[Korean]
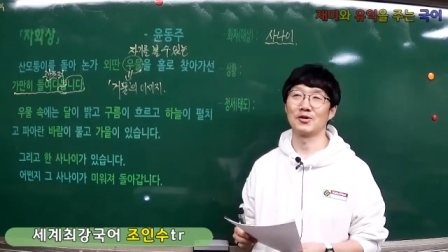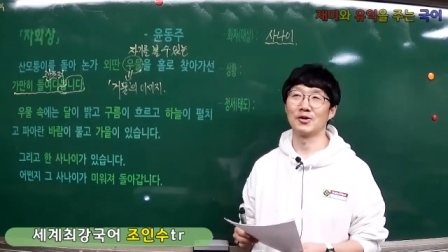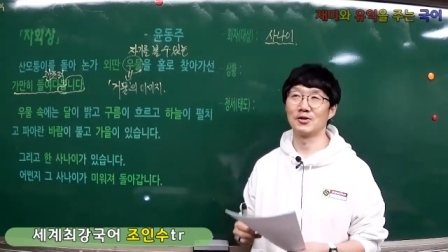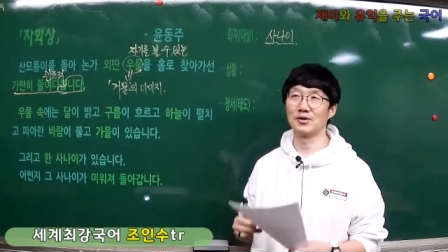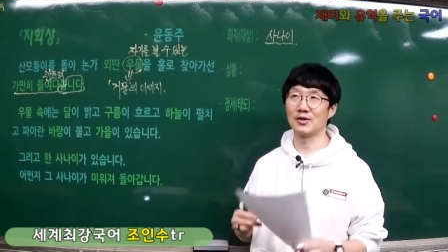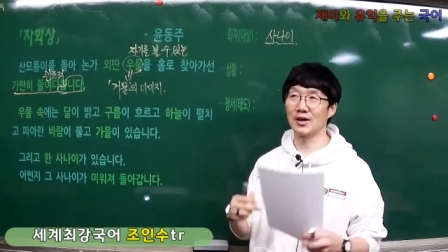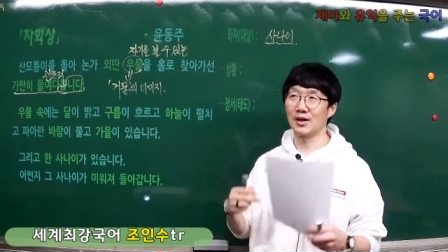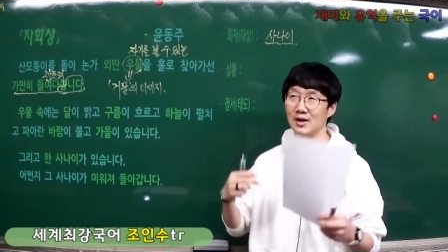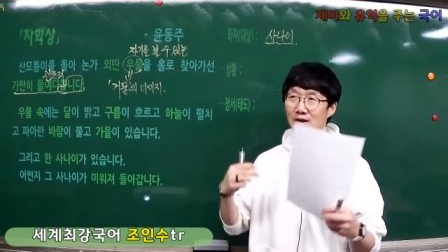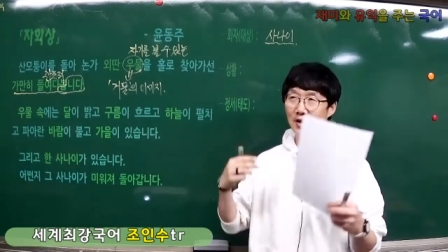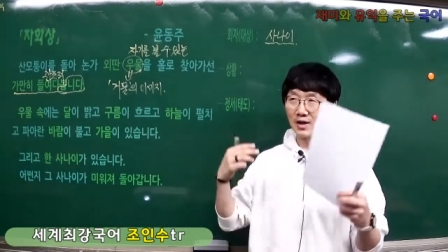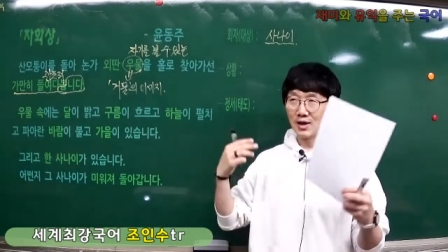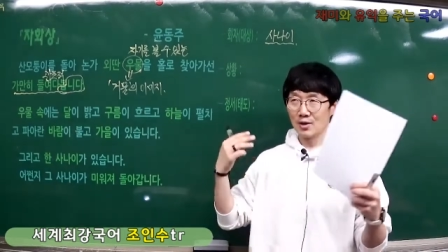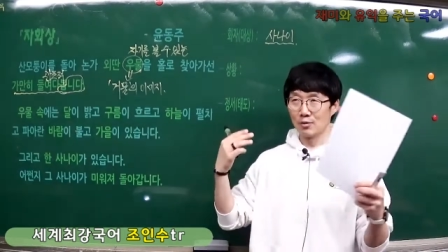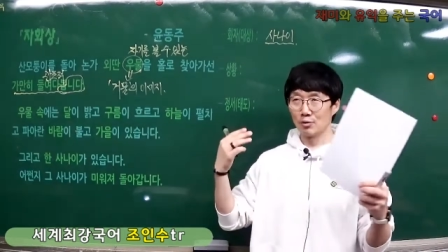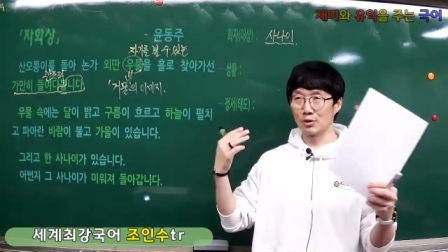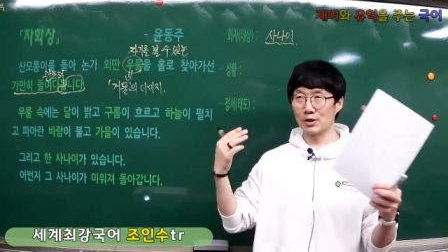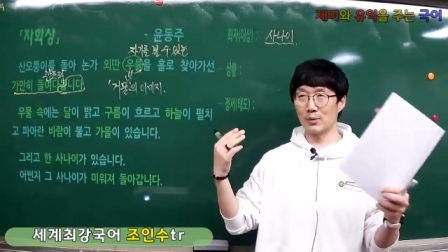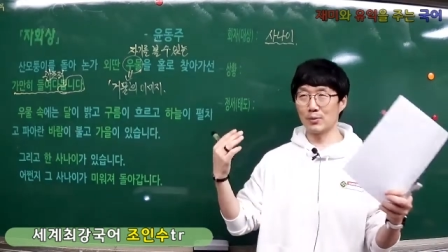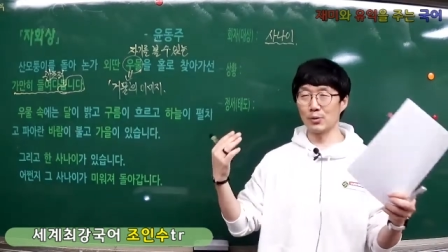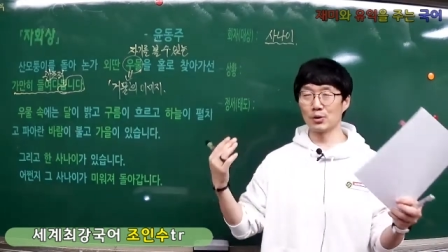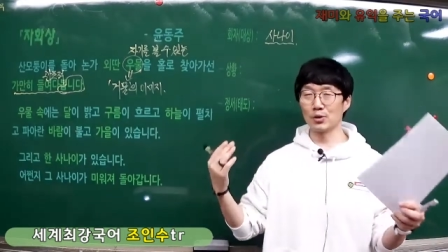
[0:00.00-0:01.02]
그런데
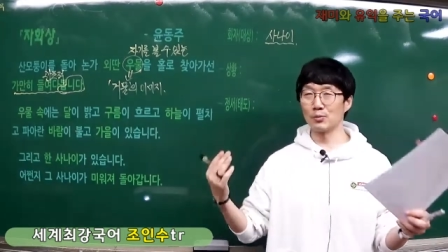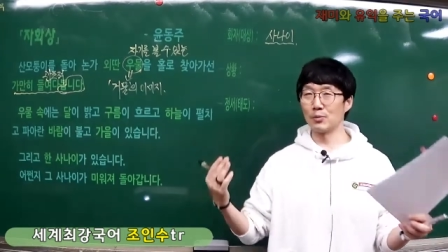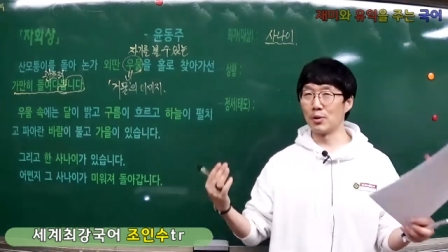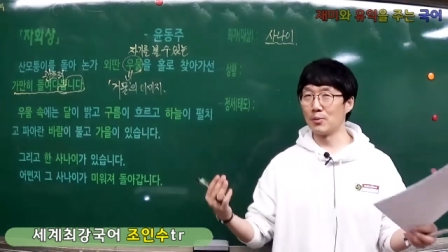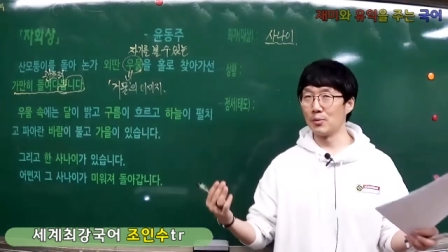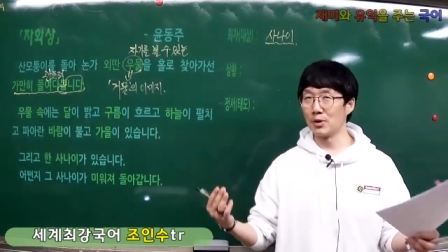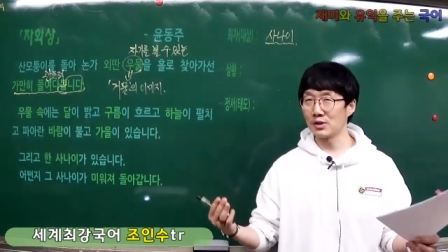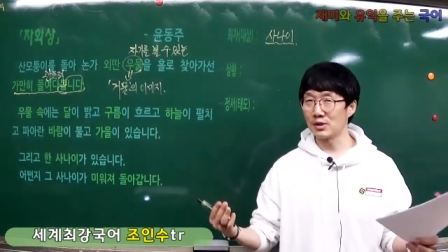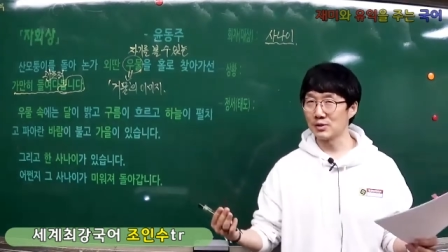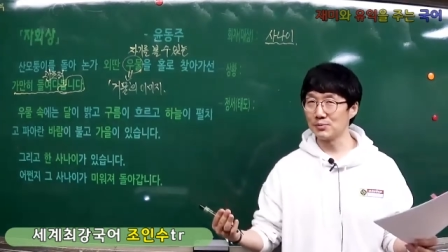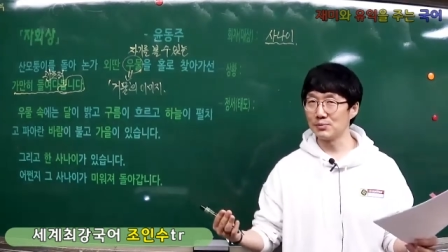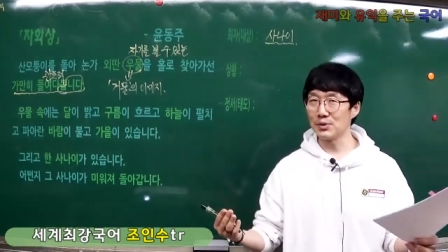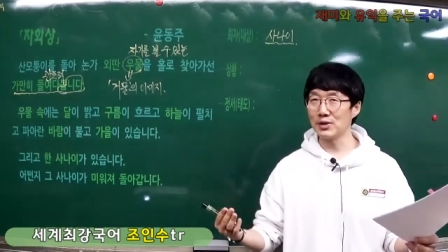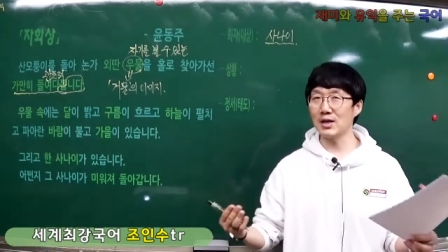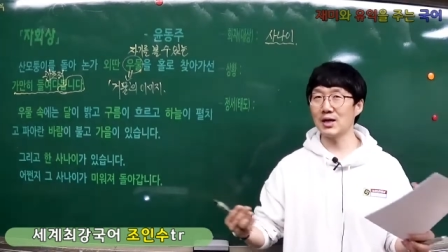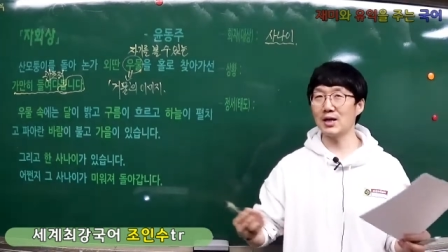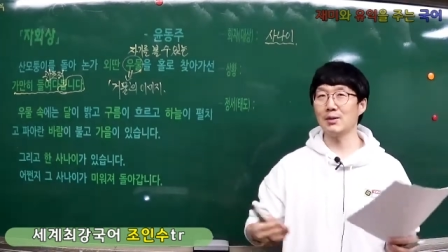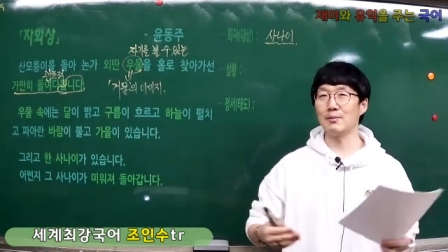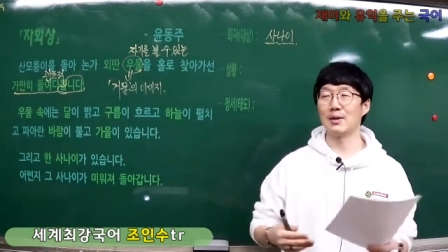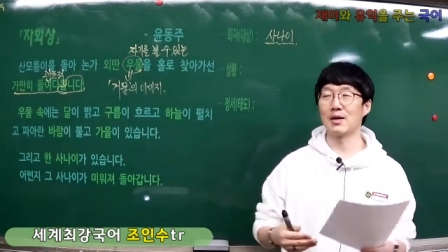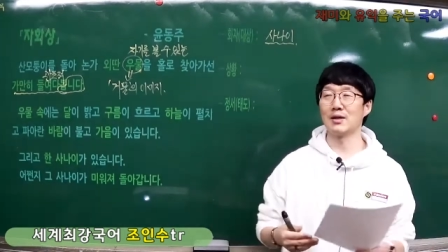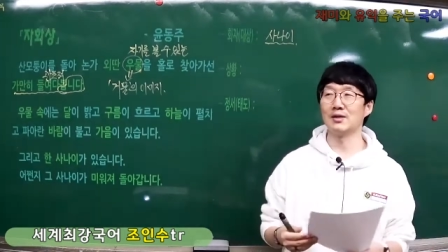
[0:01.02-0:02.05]
우리가 보통 뭐
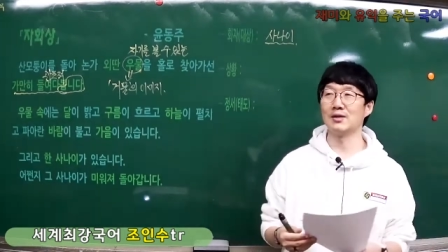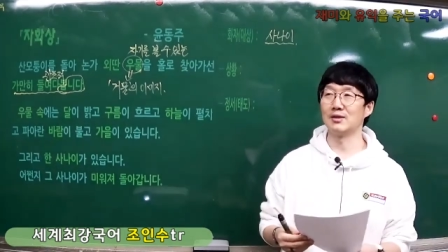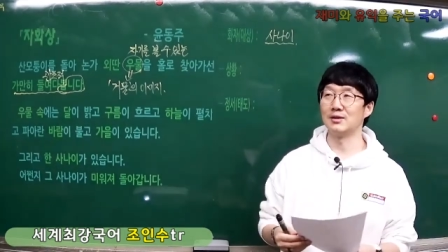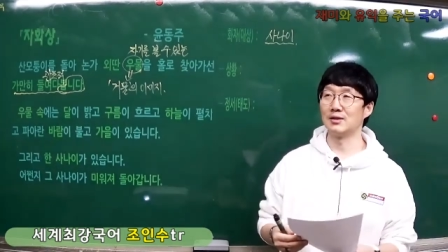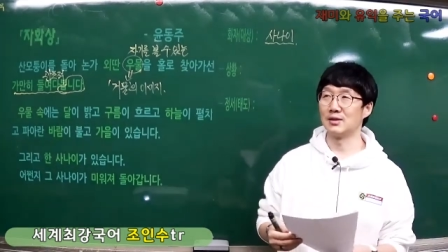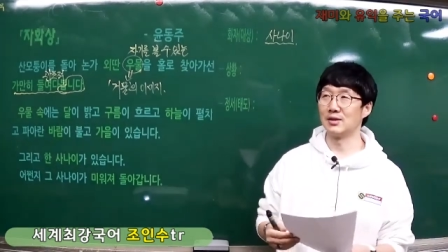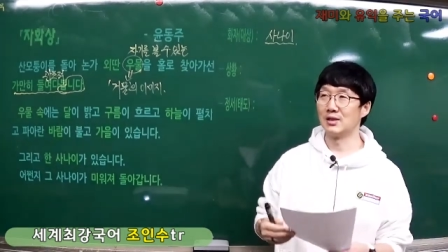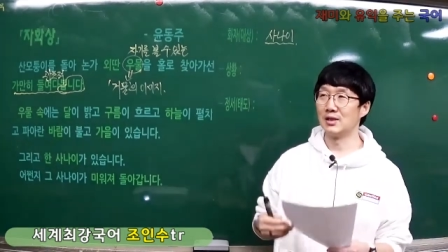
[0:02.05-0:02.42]
먹습니다란 말은